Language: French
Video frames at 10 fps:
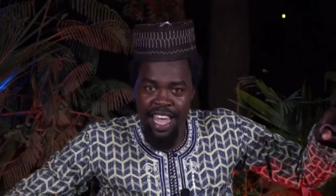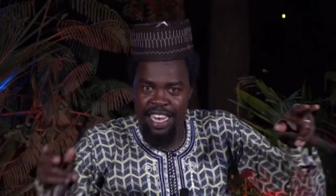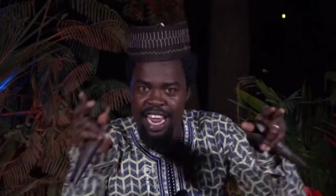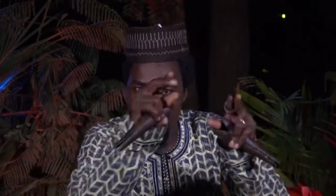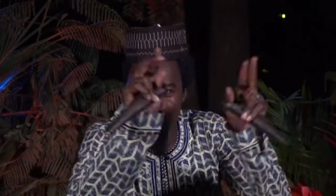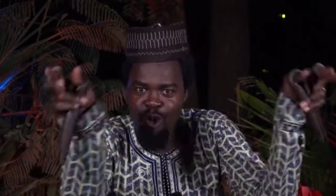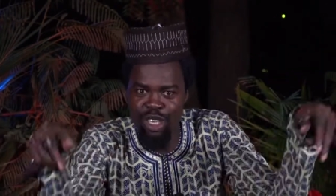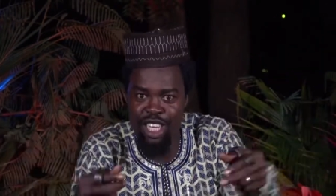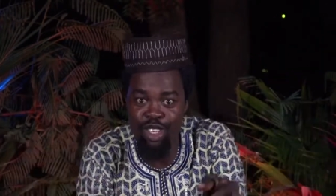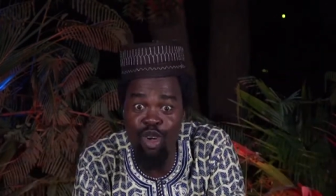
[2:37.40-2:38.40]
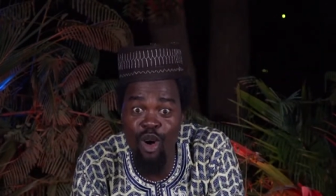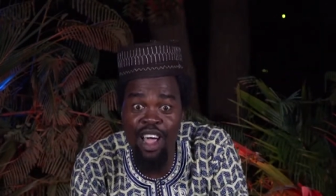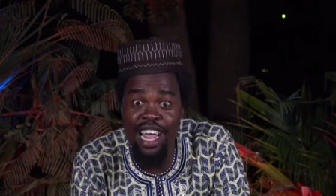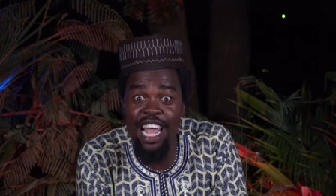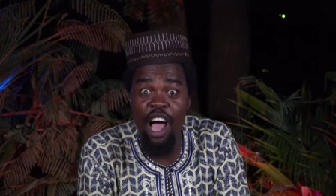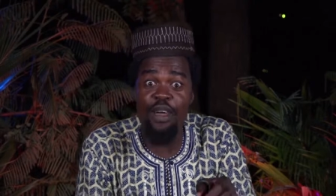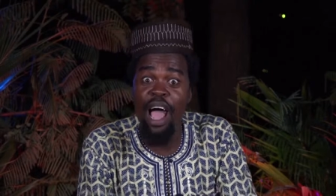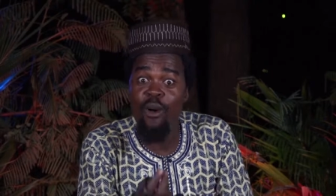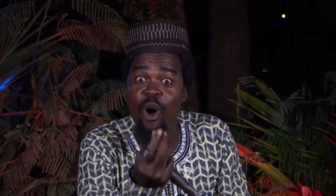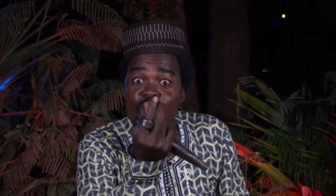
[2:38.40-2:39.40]
Et dans ces concessions, il y
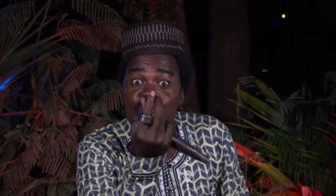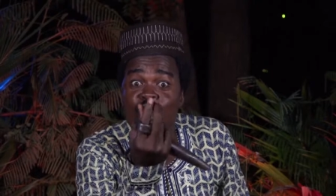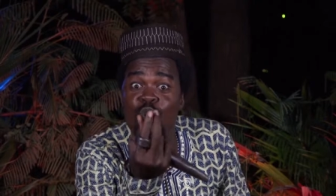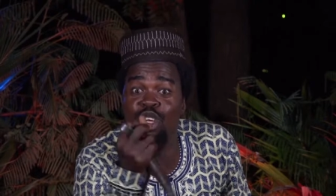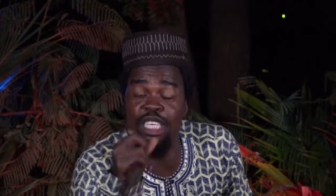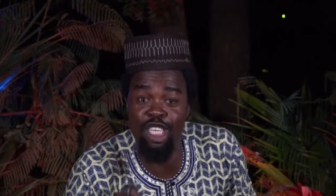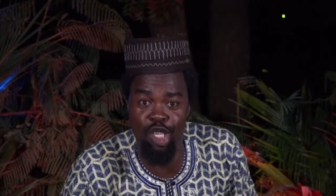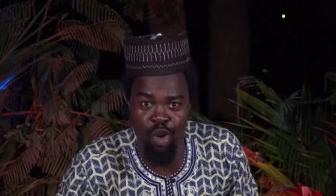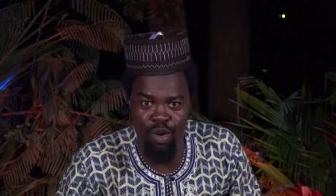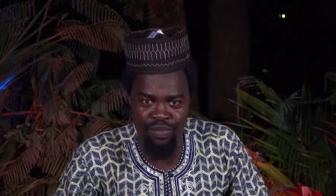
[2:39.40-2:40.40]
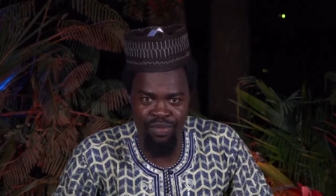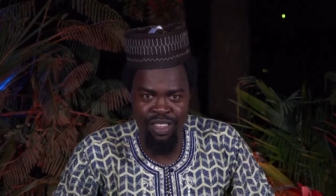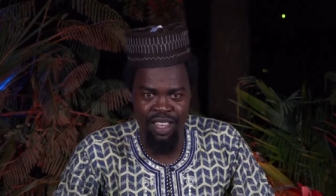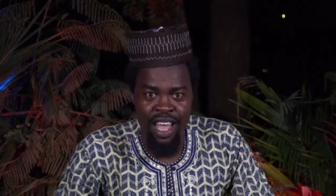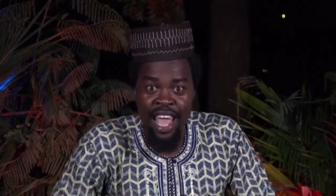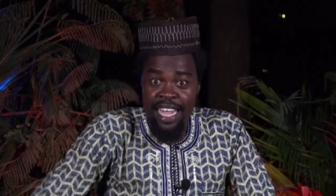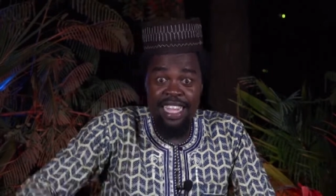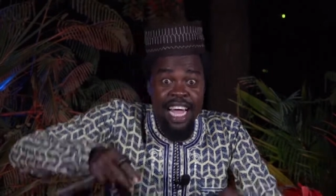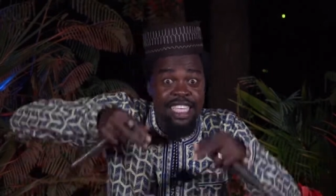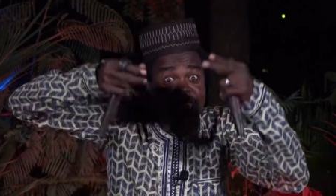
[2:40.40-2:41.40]
avait encore une concession.
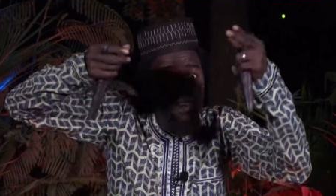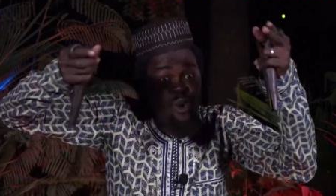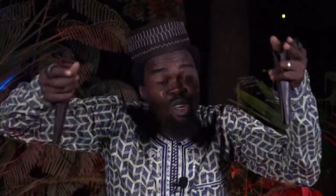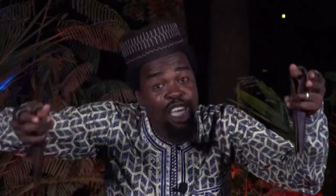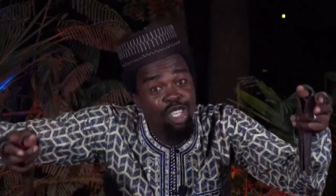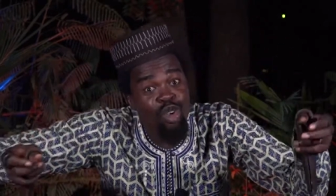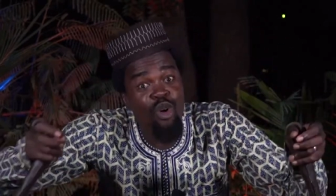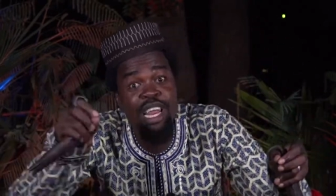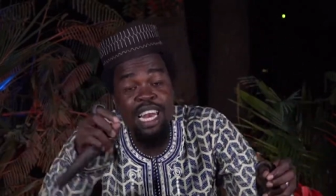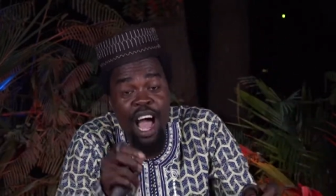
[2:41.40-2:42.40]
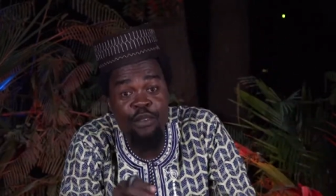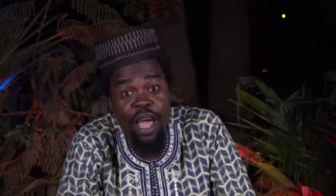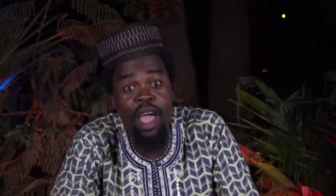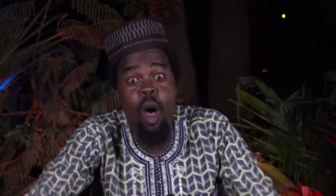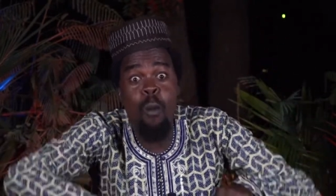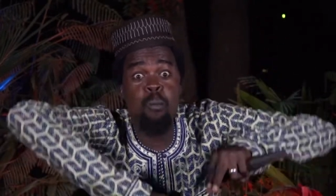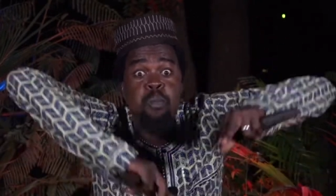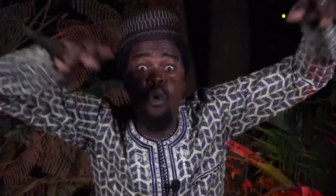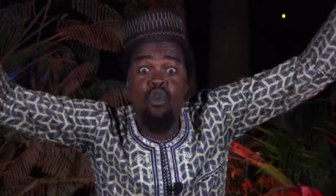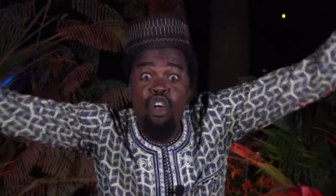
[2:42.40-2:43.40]
Dans cette concession, il y avait
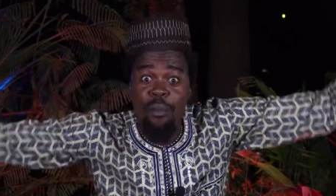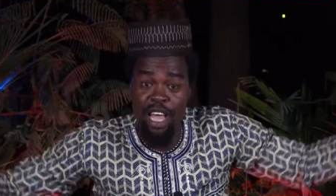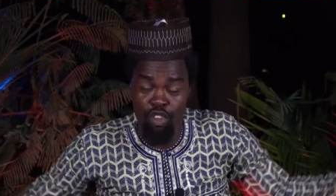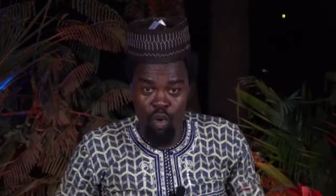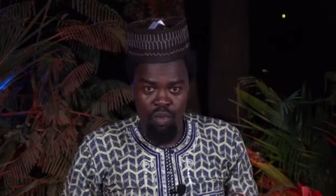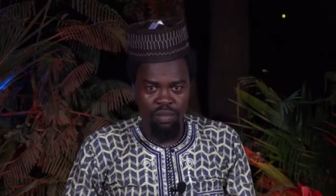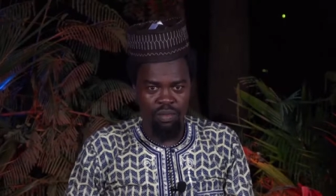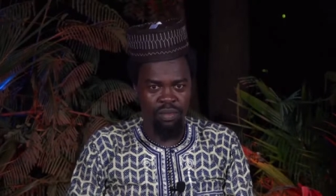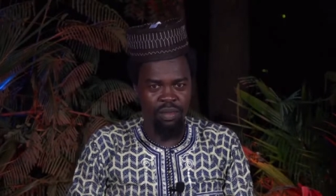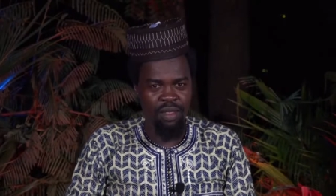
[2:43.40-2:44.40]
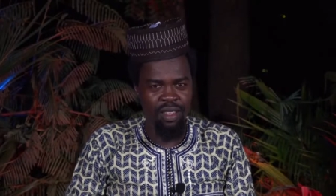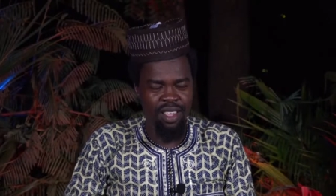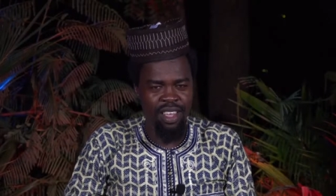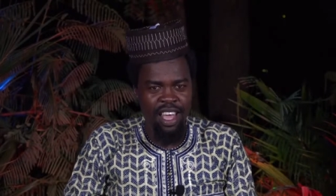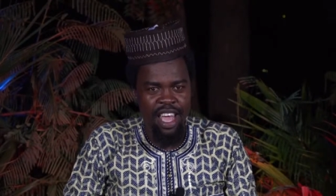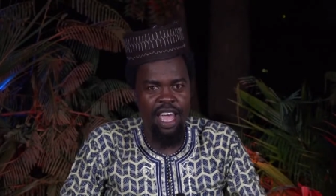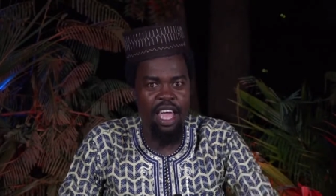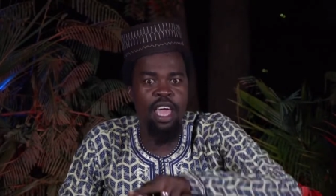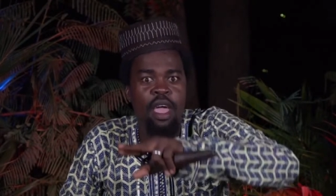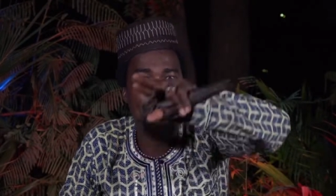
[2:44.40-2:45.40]
beaucoup de maisons.
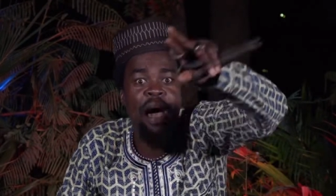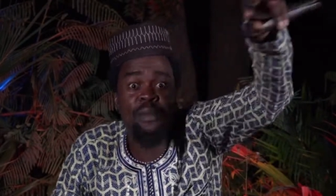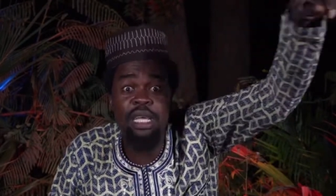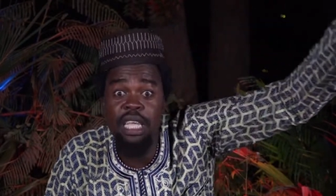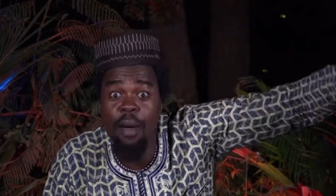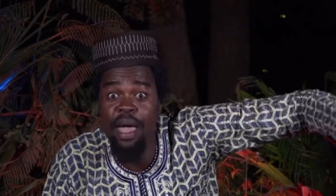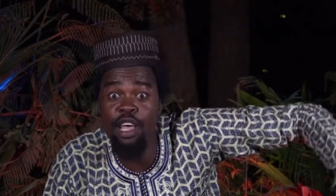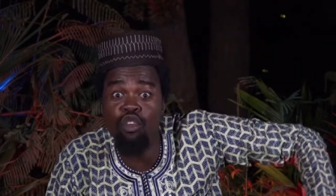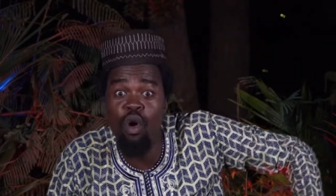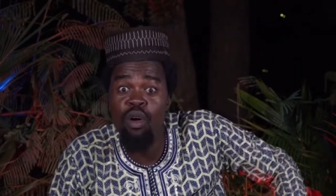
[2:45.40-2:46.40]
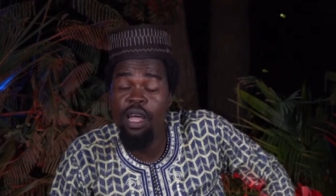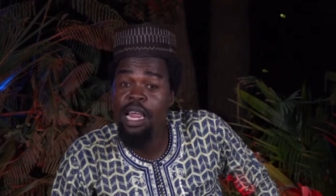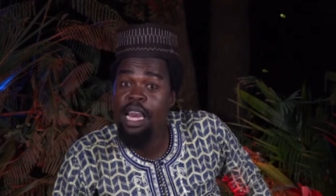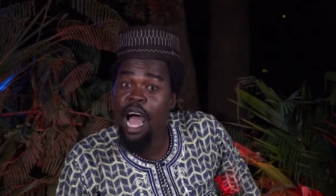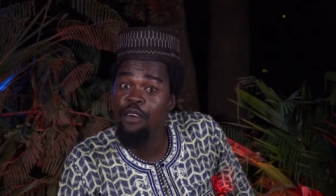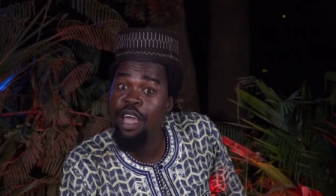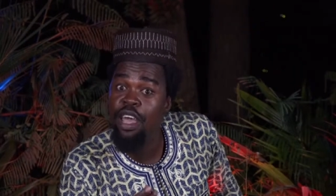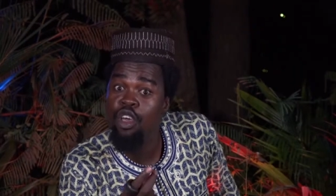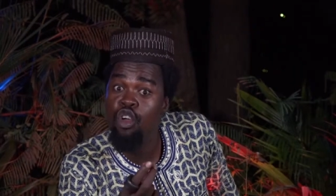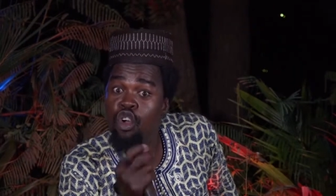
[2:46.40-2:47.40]
Et parmi ces maisons, il y
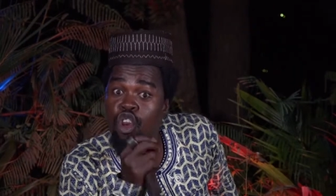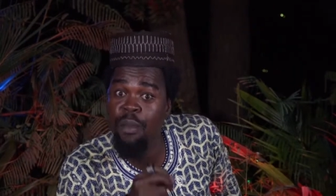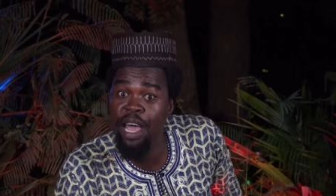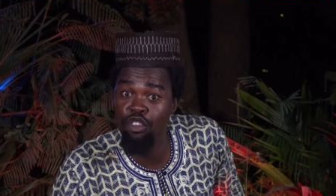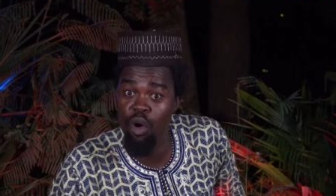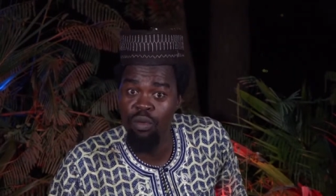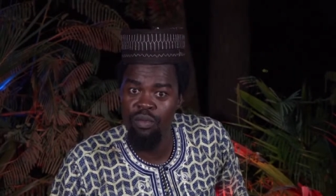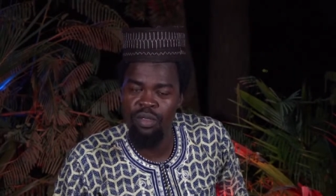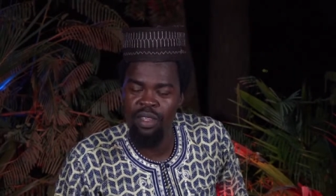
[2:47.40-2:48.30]
avait une maison.